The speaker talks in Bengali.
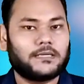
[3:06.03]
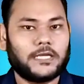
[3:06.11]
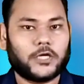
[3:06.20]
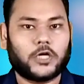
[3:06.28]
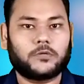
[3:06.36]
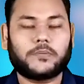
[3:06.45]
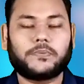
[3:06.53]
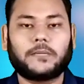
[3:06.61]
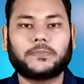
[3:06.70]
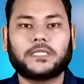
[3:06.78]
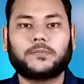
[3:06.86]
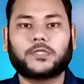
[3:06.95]
এই খবর ব্যাপারে
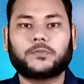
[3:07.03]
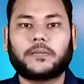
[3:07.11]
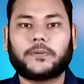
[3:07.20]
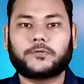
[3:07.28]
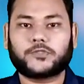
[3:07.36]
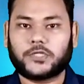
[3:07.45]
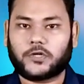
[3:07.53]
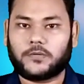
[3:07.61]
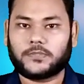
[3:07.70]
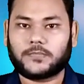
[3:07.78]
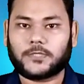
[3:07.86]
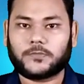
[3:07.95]
আপনাদের মন্তব্য আপনারা অবশ্যই
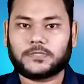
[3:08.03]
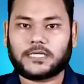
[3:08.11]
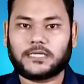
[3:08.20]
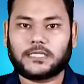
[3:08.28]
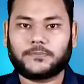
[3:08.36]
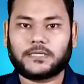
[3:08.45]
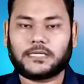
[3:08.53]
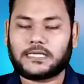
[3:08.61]
কমেন্টের মাধ্যমে জানিয়ে দিবেন